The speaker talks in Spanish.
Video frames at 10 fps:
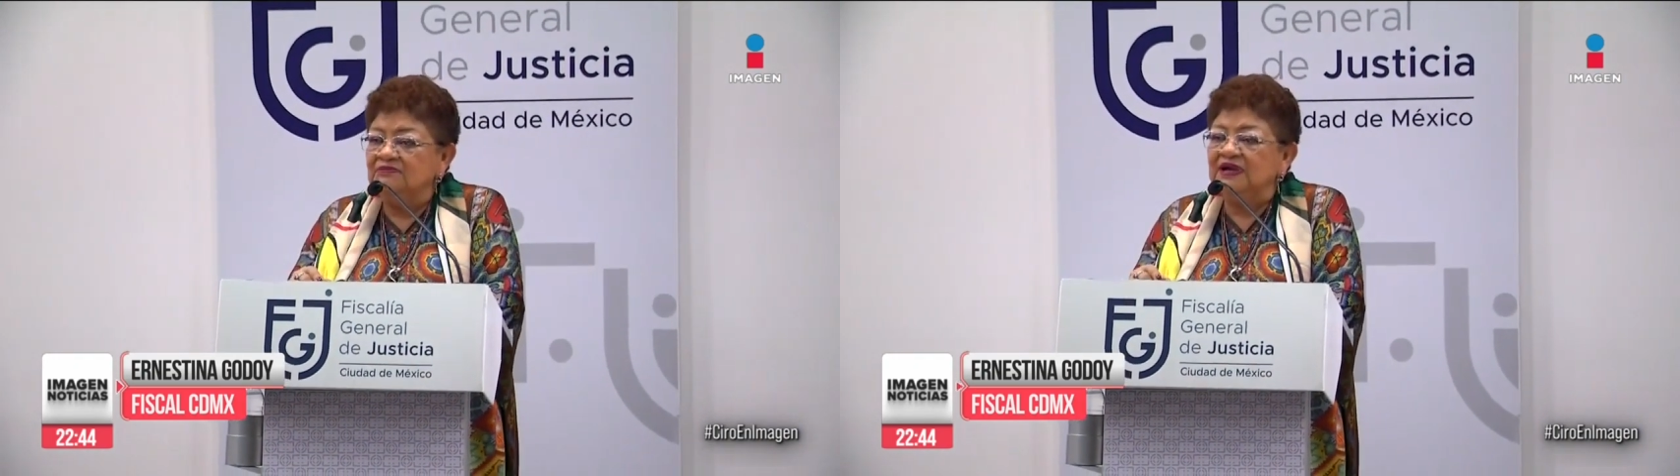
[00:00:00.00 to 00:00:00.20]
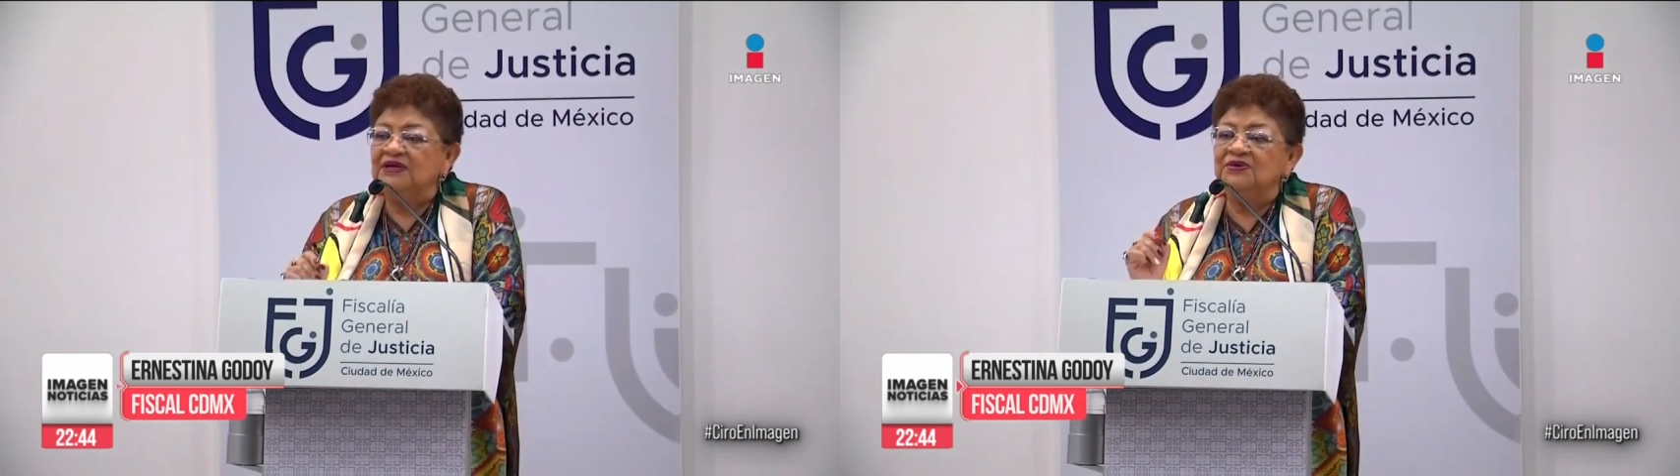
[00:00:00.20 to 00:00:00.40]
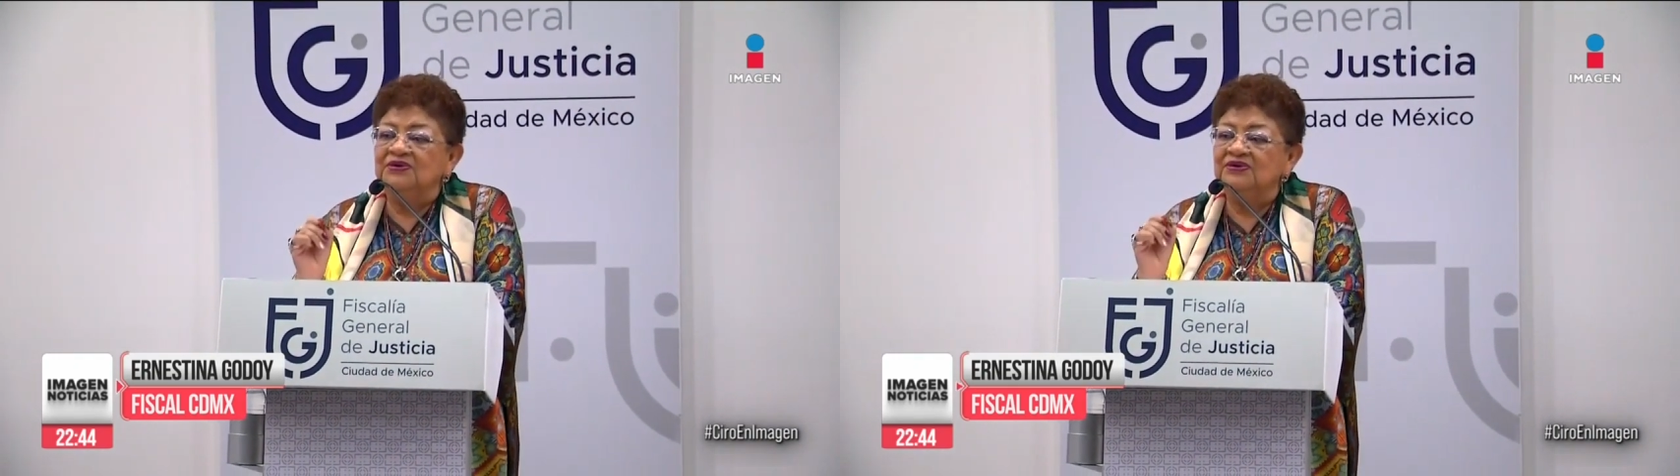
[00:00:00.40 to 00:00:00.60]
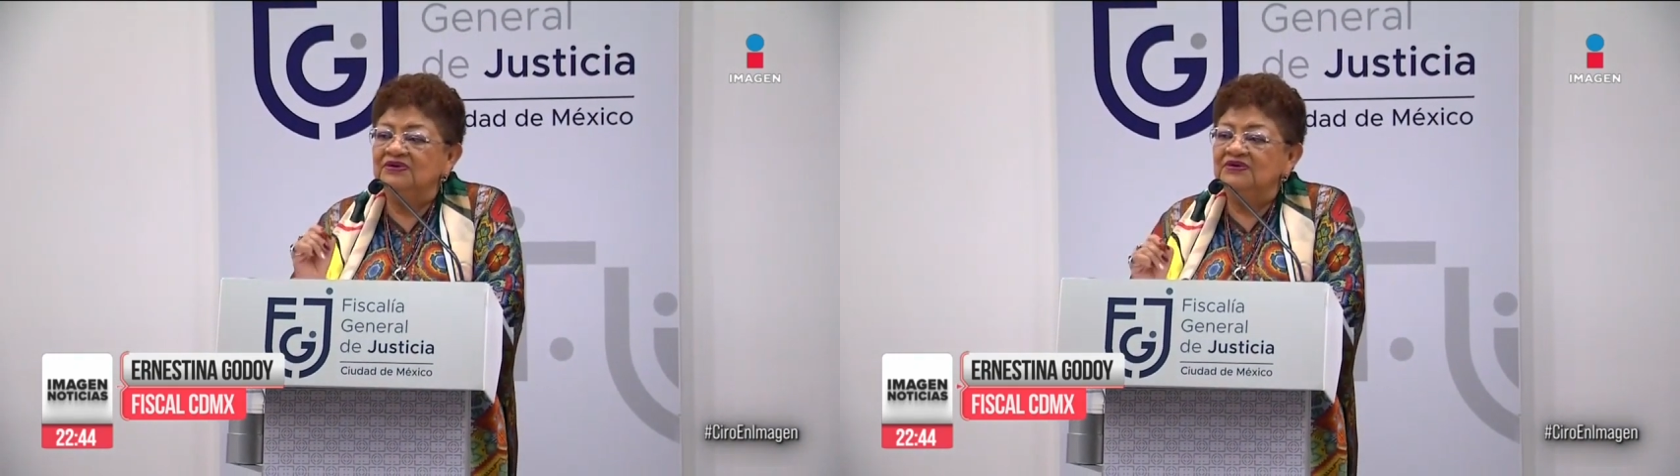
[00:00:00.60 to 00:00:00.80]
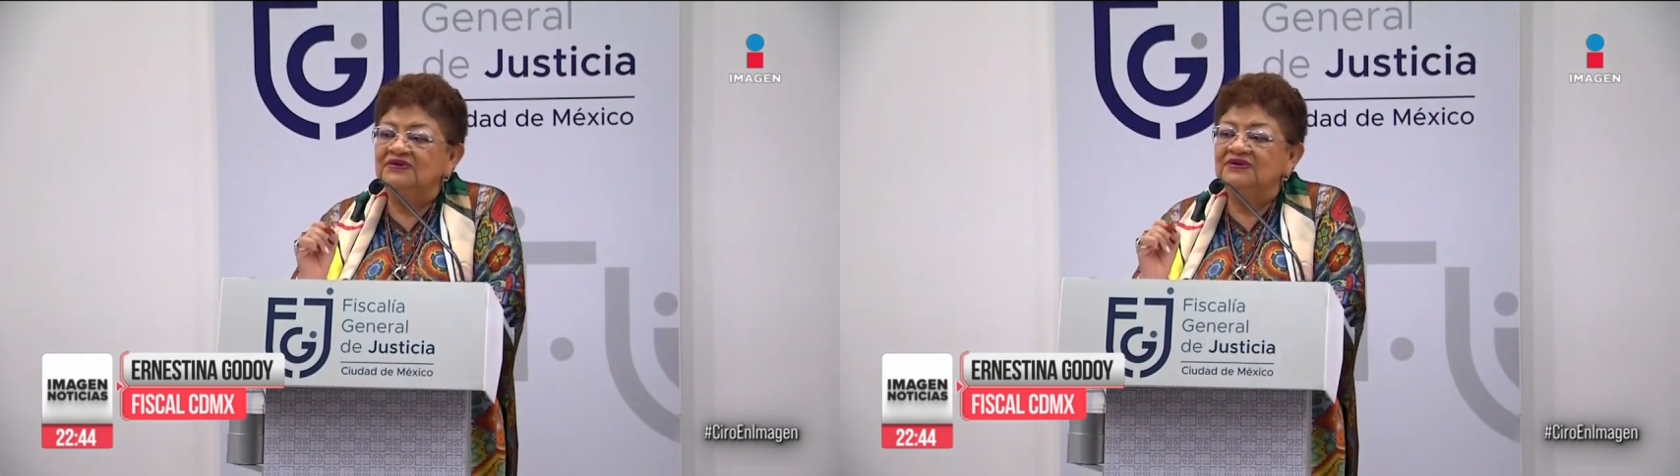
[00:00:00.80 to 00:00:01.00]
pero
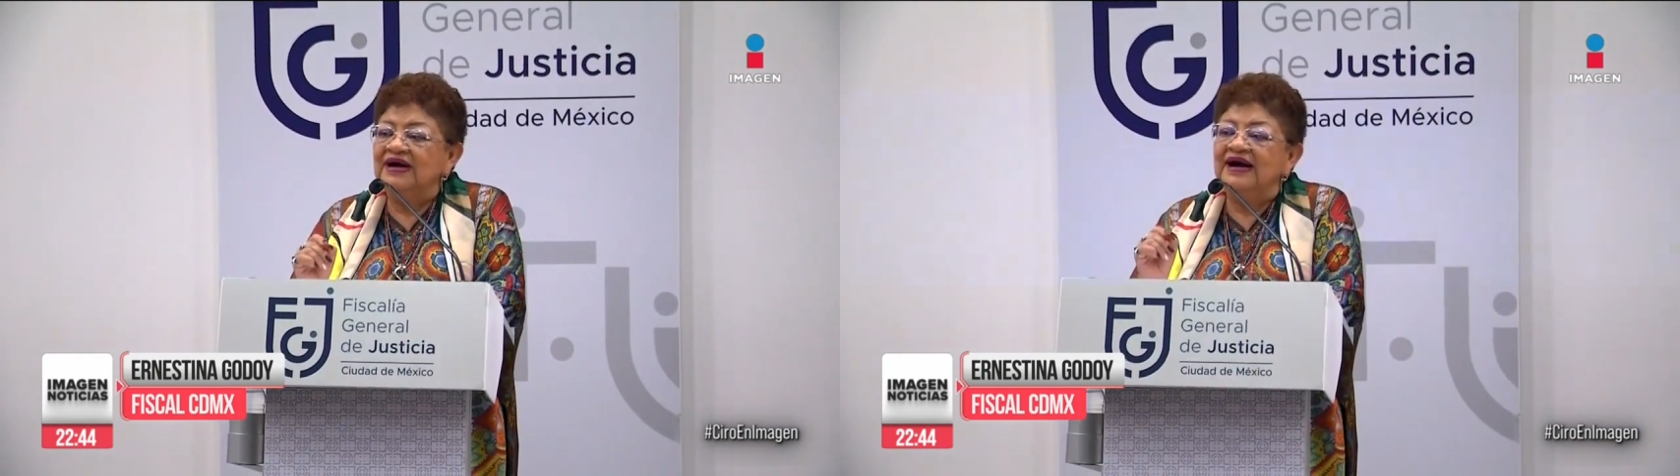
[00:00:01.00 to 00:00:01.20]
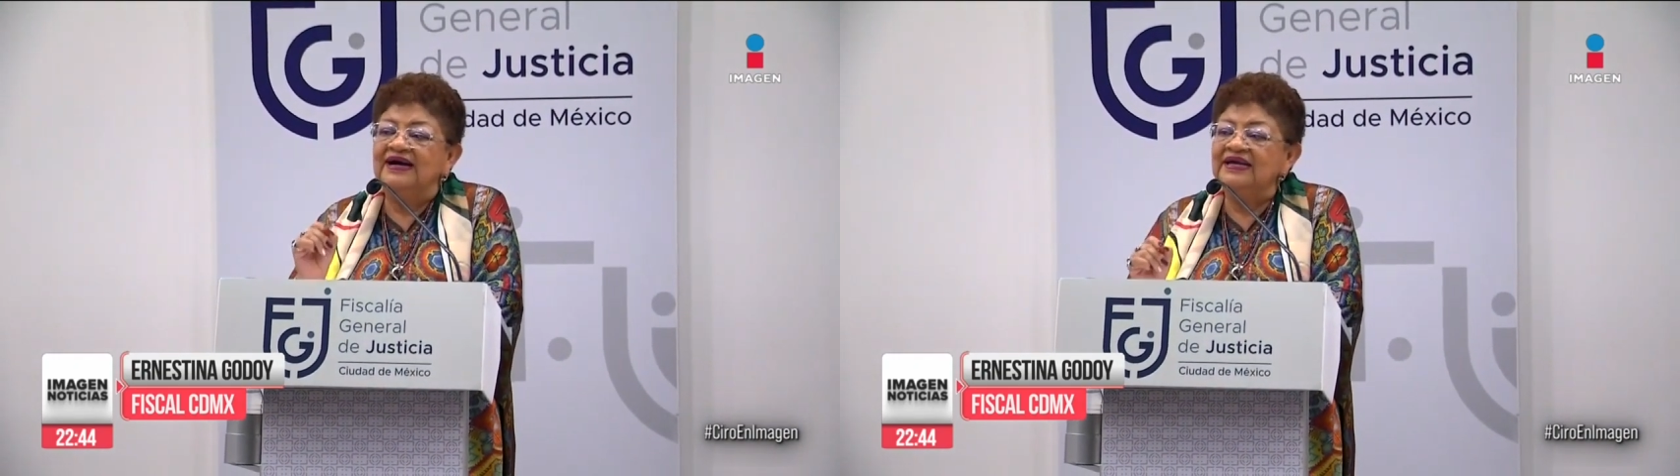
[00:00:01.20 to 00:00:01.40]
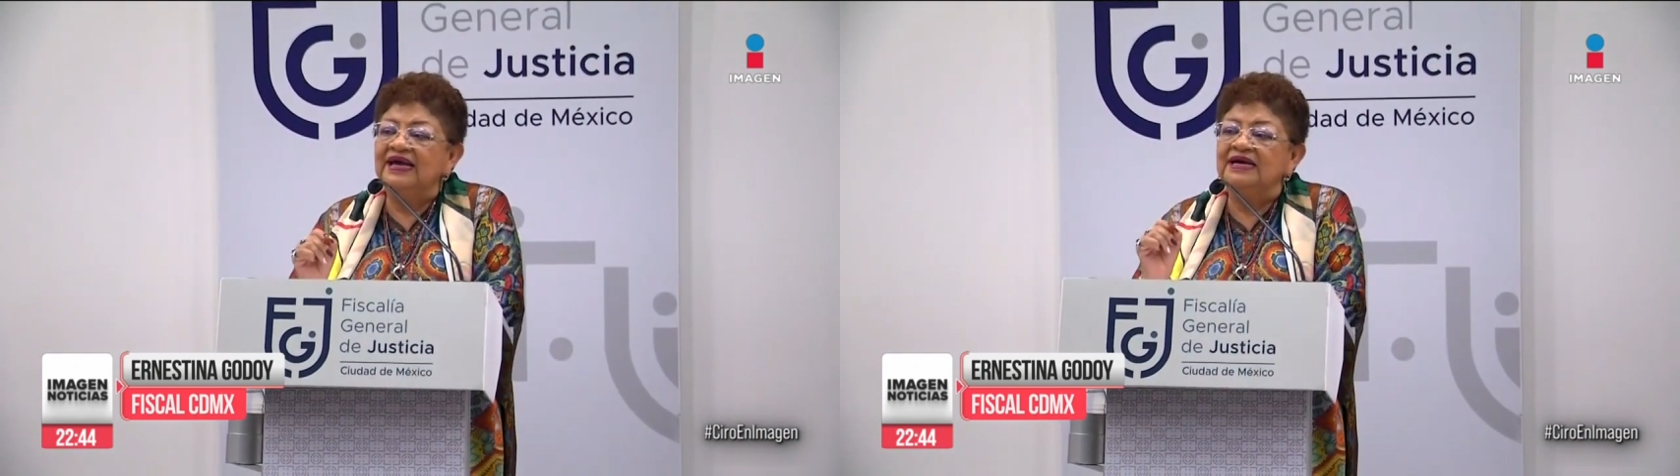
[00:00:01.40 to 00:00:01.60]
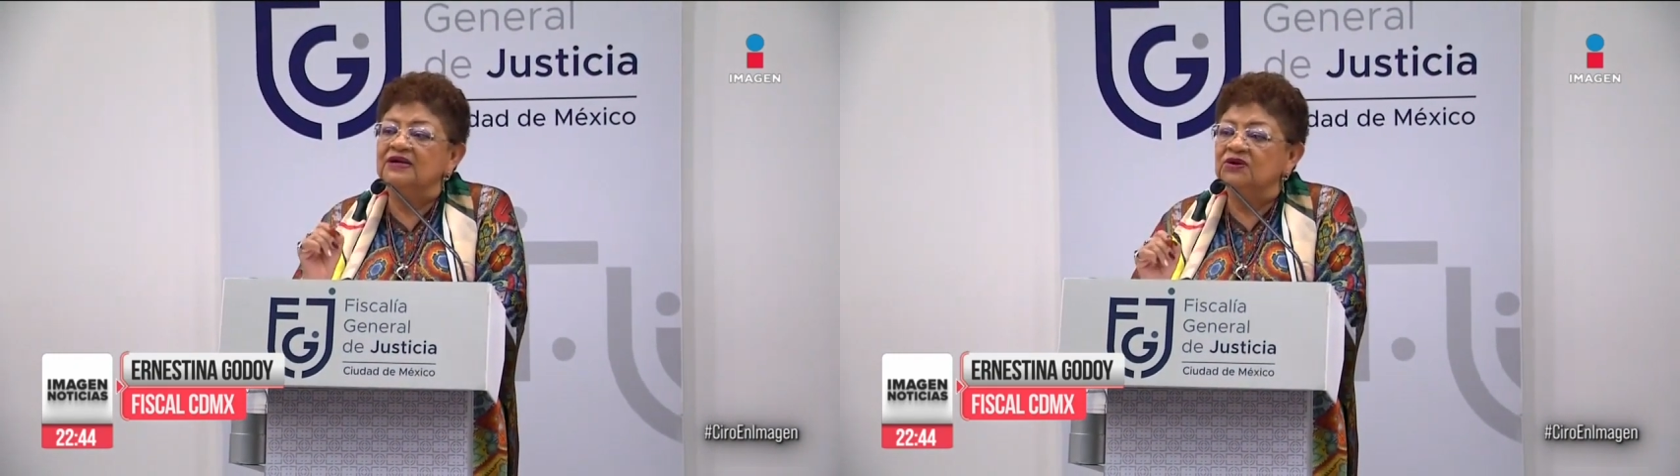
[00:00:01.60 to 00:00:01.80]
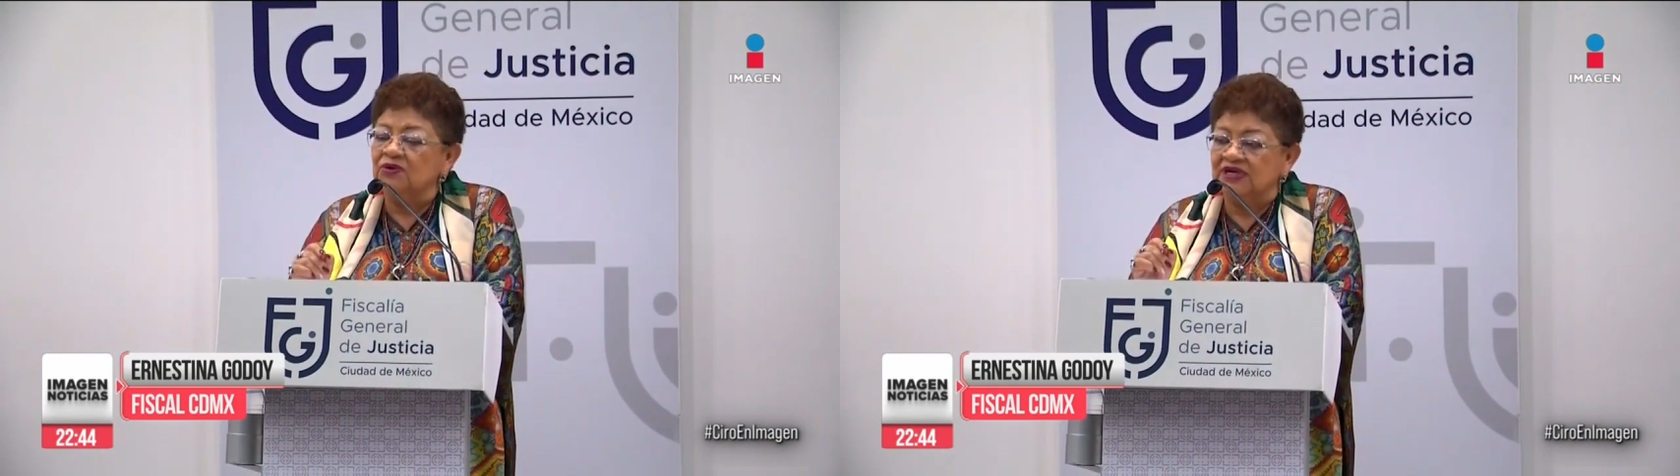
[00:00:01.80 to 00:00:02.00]
hay
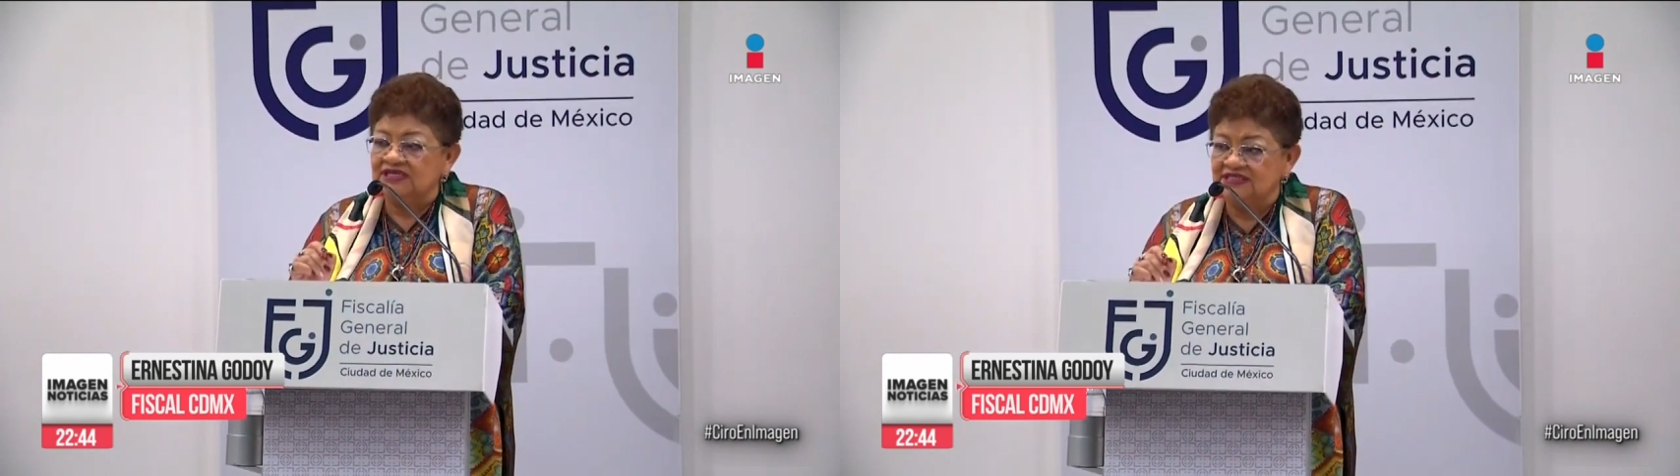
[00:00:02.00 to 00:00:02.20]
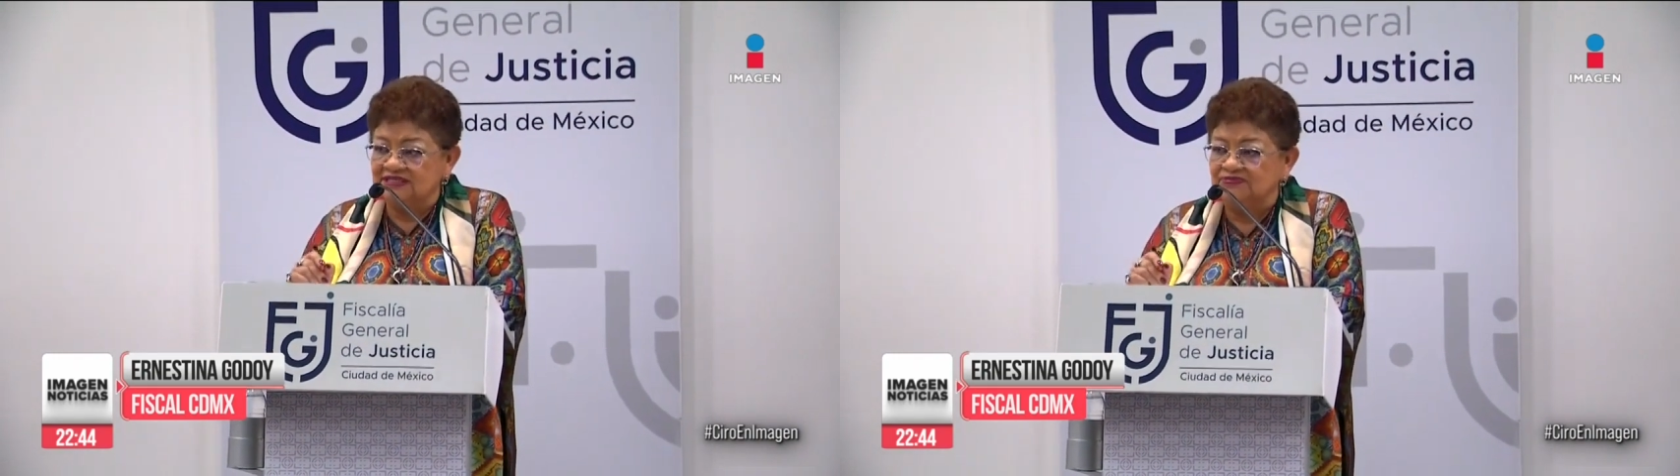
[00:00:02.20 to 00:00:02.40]
errores,